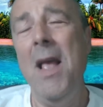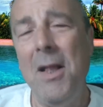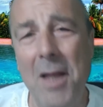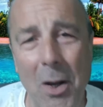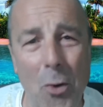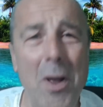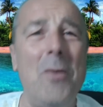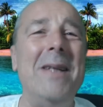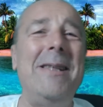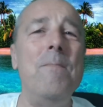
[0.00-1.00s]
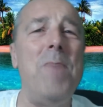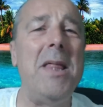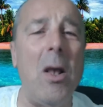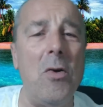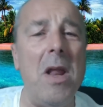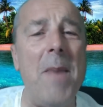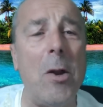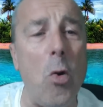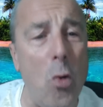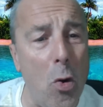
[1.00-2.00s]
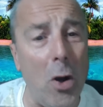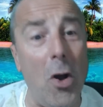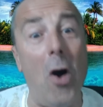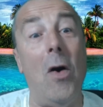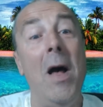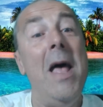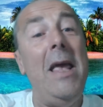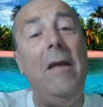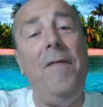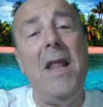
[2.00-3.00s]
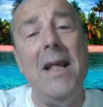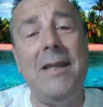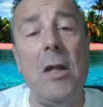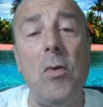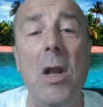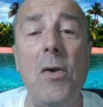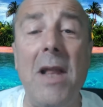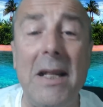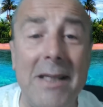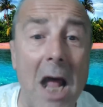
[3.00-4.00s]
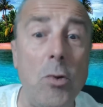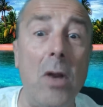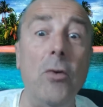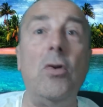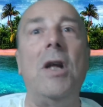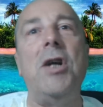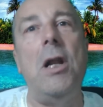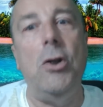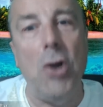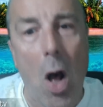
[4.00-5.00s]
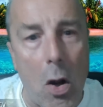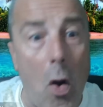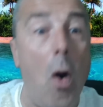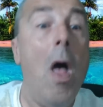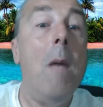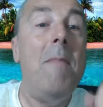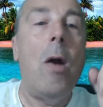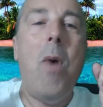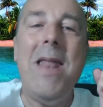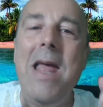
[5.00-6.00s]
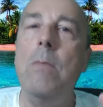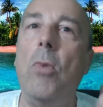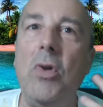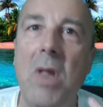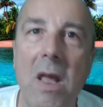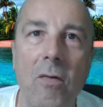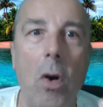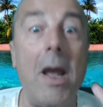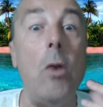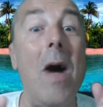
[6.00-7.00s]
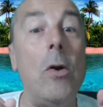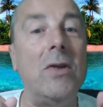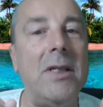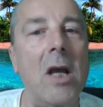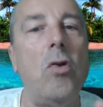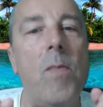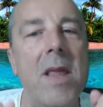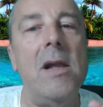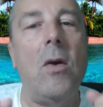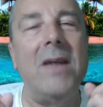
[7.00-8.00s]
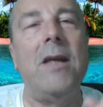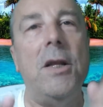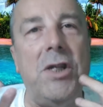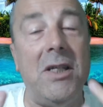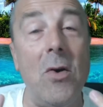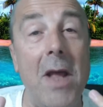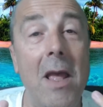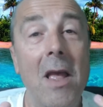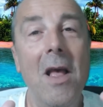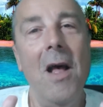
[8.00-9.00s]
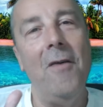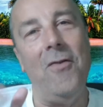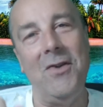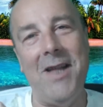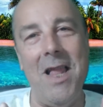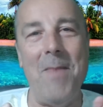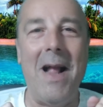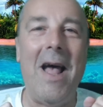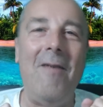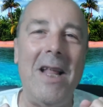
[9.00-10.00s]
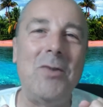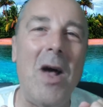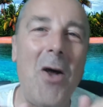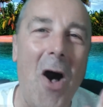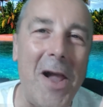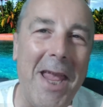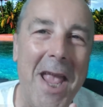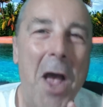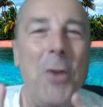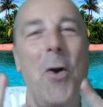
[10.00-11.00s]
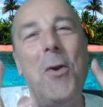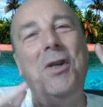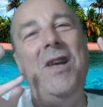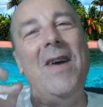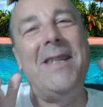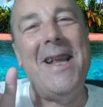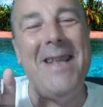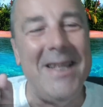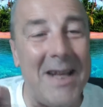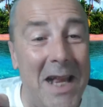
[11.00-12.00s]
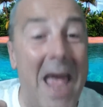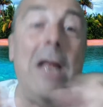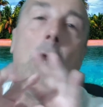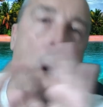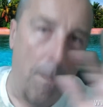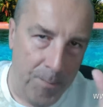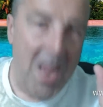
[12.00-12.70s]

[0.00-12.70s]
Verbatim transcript: di lui quel simpaticone di Marco Cucolo. Il fidanzato di Lori del Santo ha dovuto lasciare il gioco. Ma qual è il motivo che lo ha costretto a prendere questa decisione? Forse gli mancava la sua Lori? Non riusciva a stare senza di lei? No.